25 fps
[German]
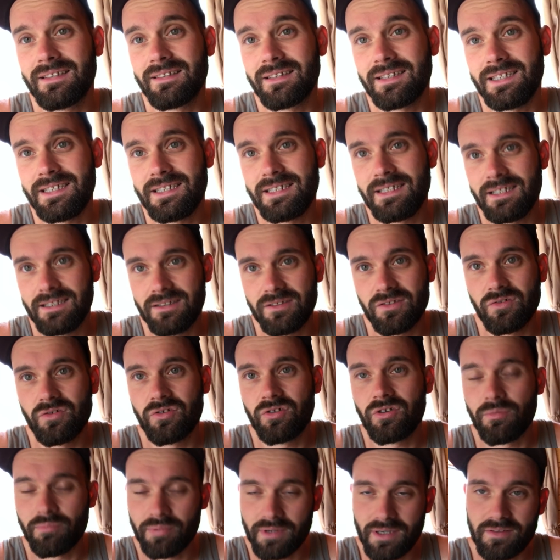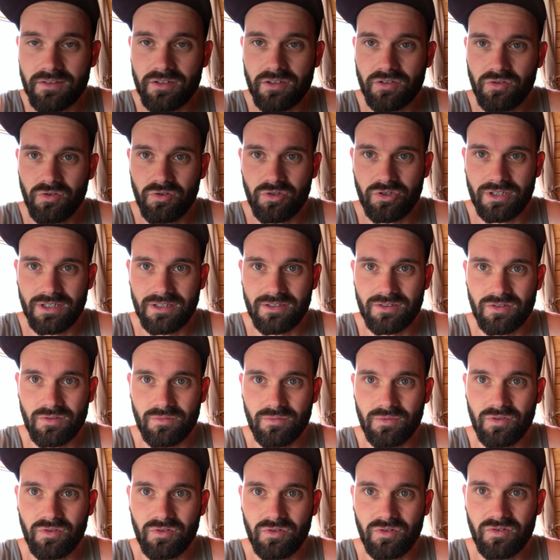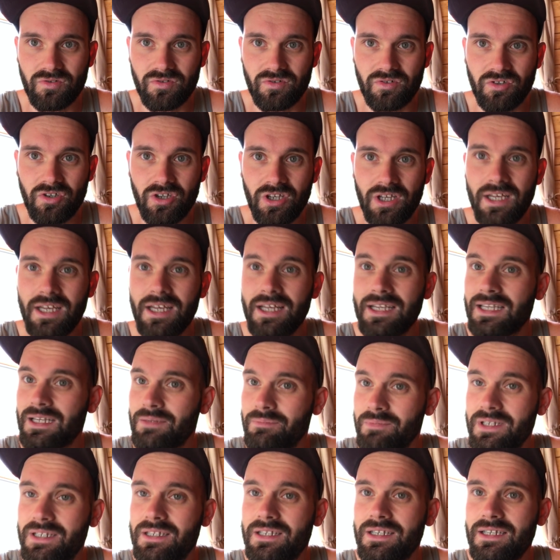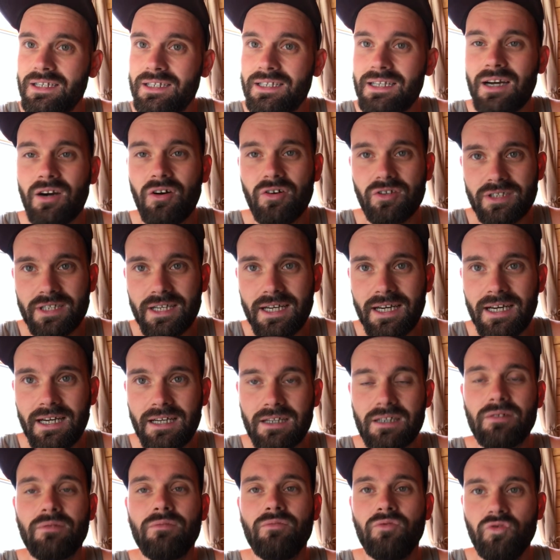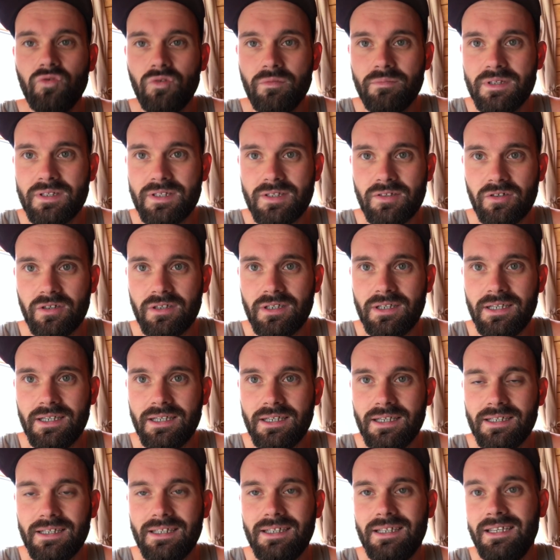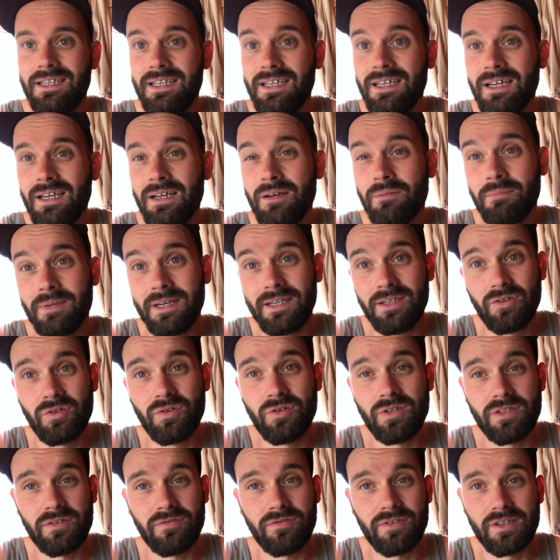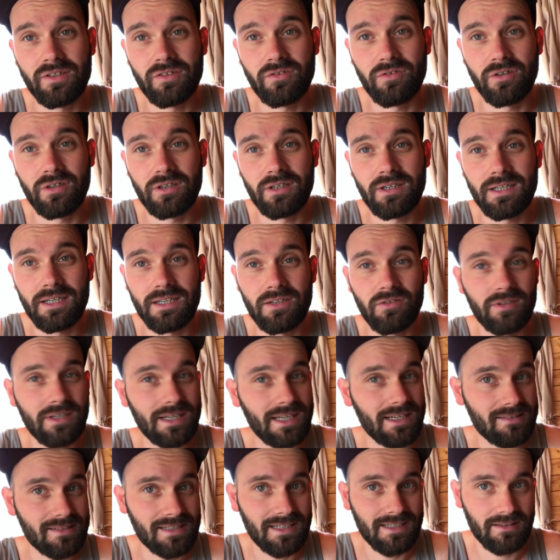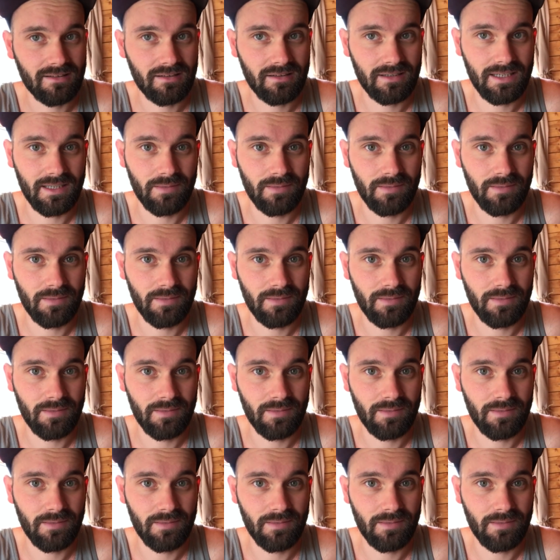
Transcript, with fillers: das Richtige, so einen Kompressorkühlschrank zu benutzen, damit ich autark nur mit Sonnenenergie meine Küche versorgen kann und alles andere